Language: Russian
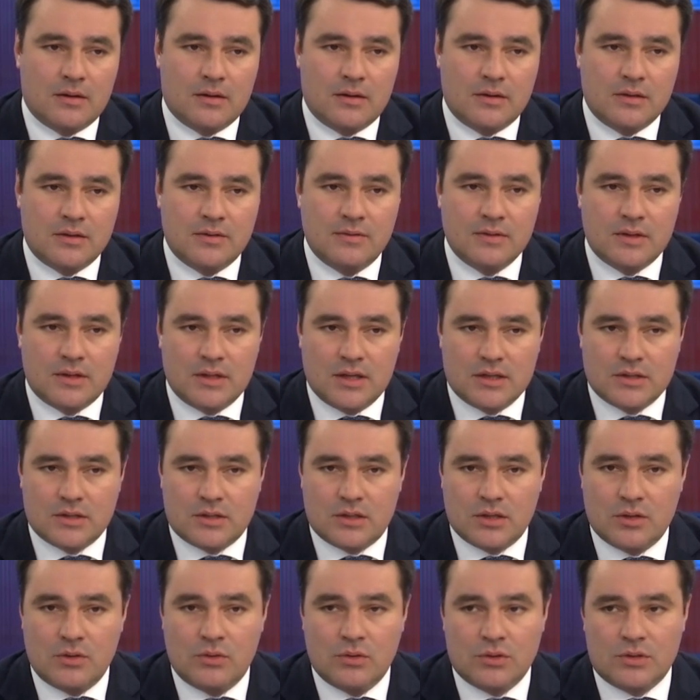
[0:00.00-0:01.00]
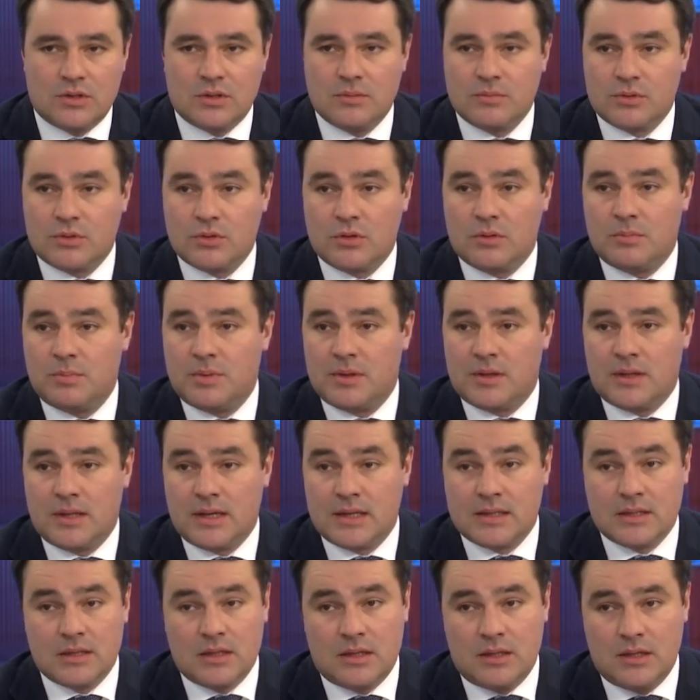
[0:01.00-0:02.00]
2019 а, год
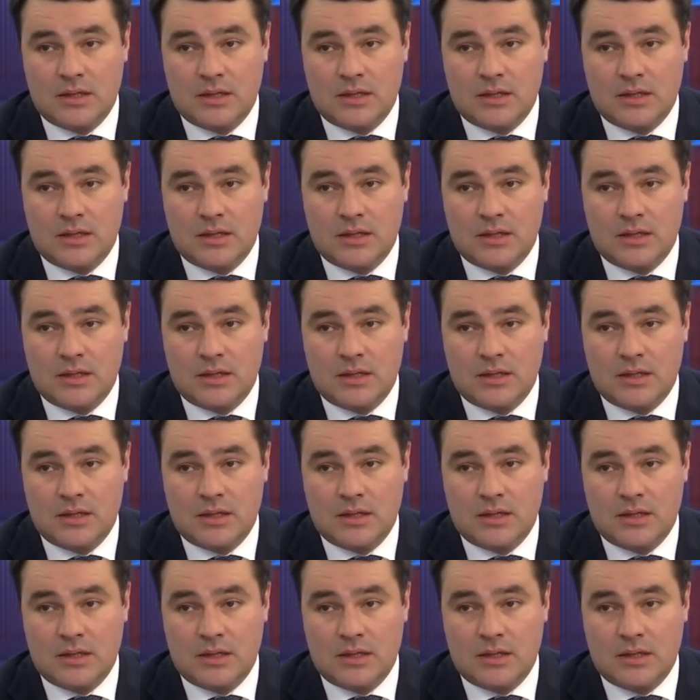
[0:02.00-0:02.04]
715